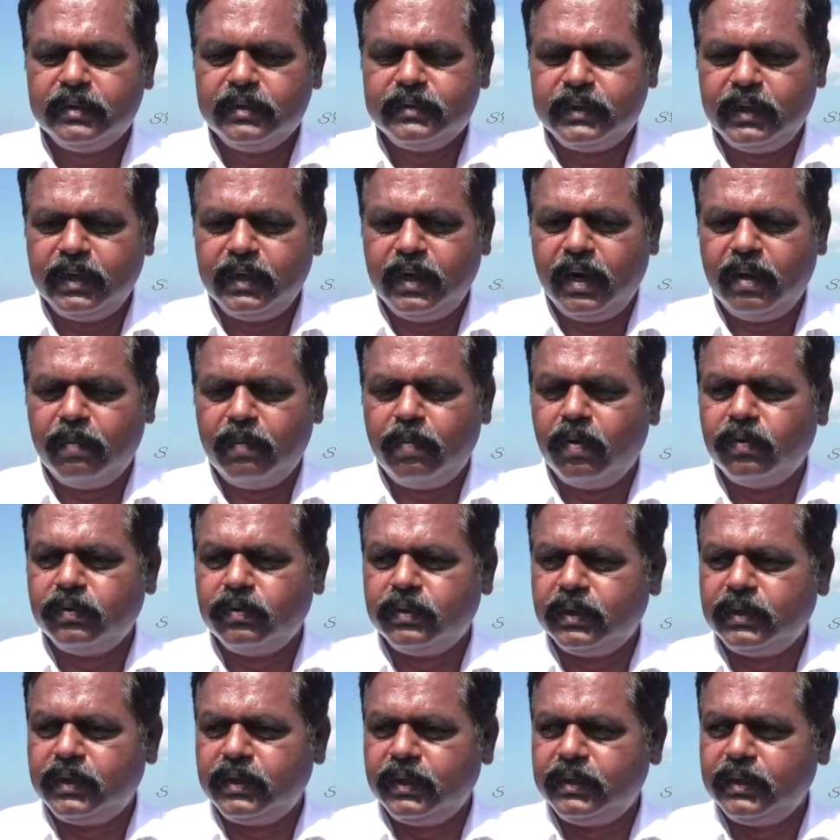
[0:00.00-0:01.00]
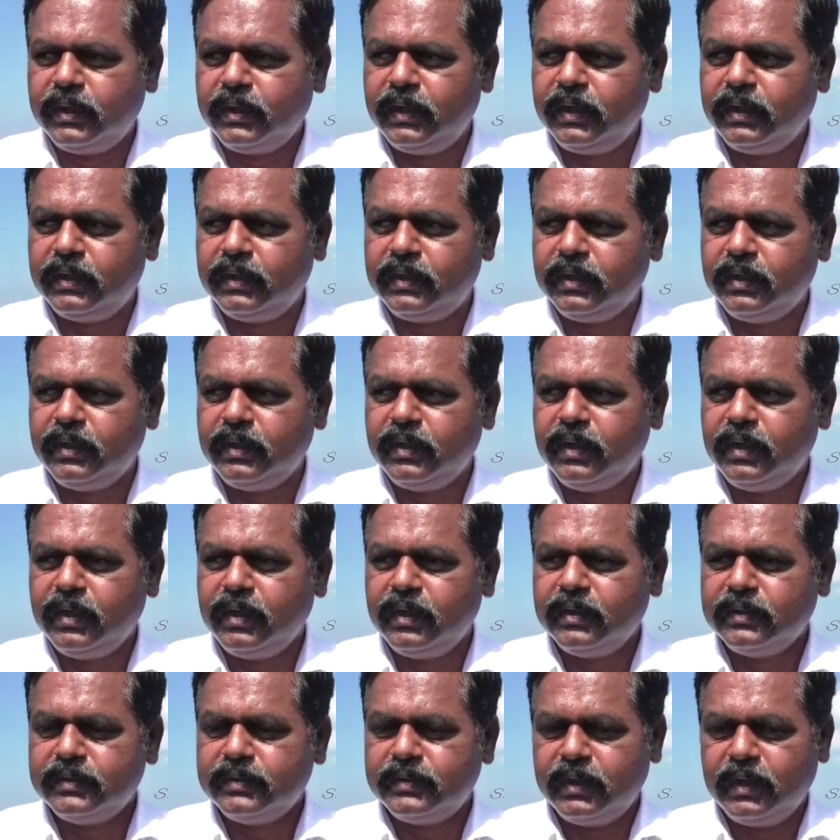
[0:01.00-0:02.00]
சிங்கள பௌத்தத்தை திணித்து
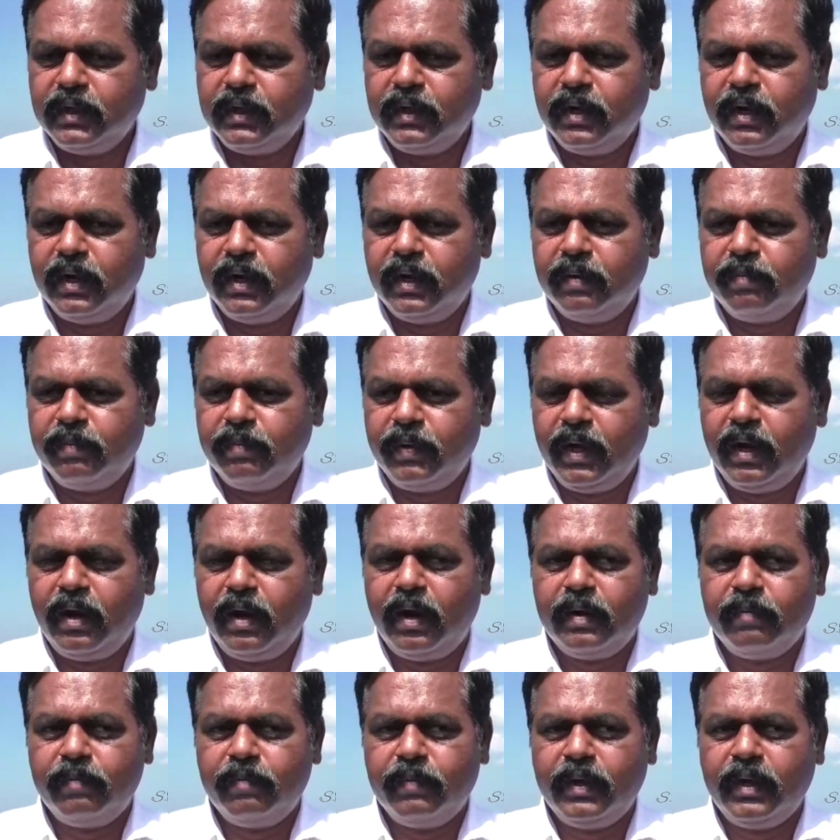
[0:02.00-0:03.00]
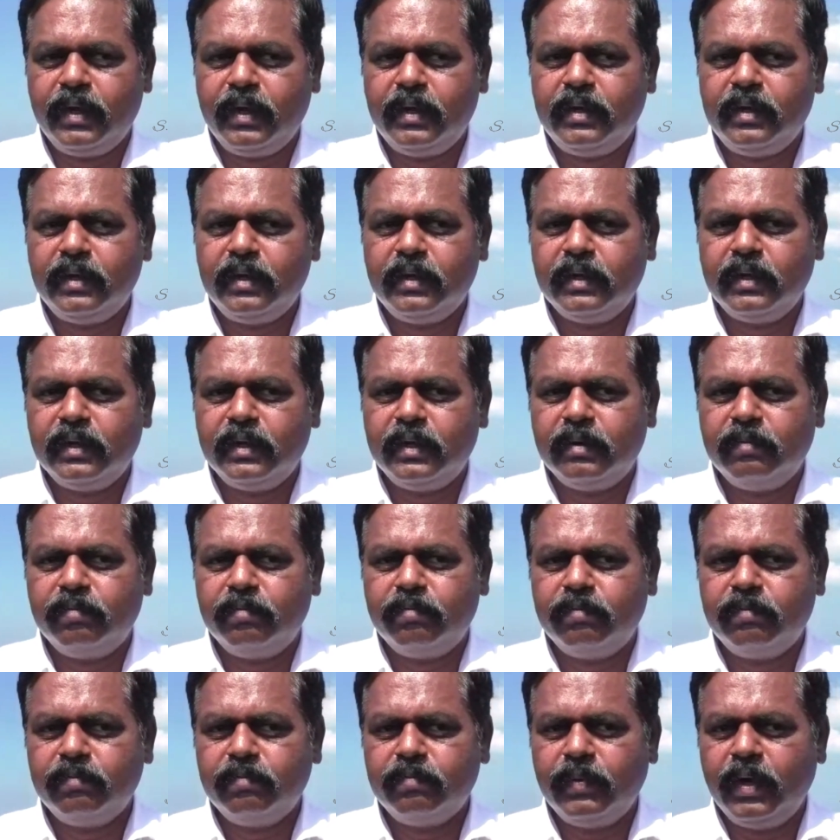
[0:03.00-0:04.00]
சிங்கள மேலாண்மையை இன்னும்
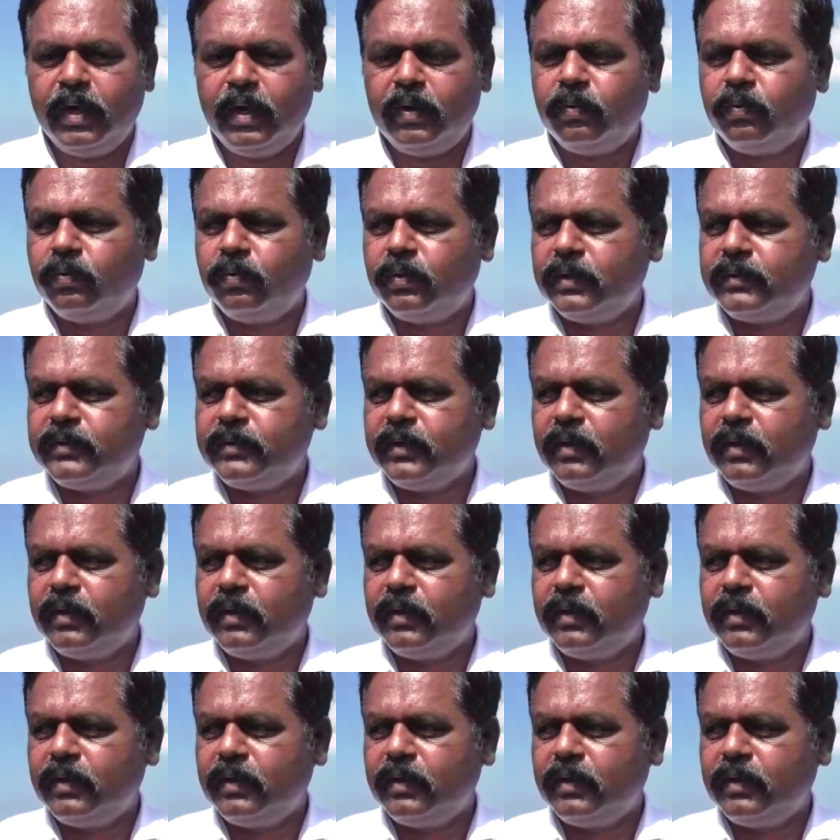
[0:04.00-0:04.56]
வேரூன்றச்